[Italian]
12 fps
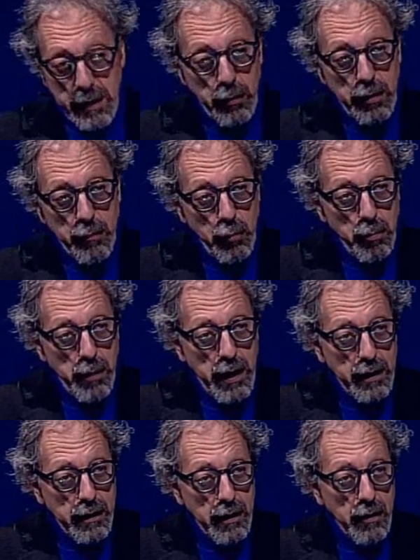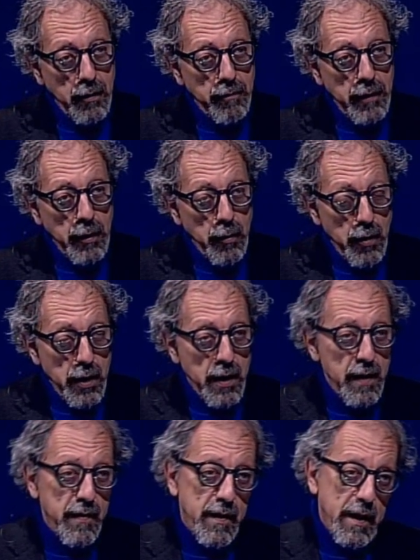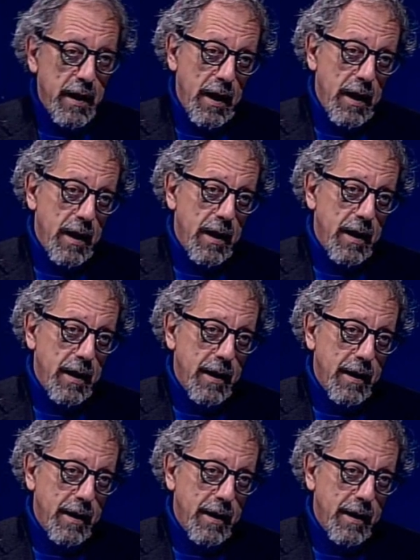notevolmente, no? vengono richieste delle,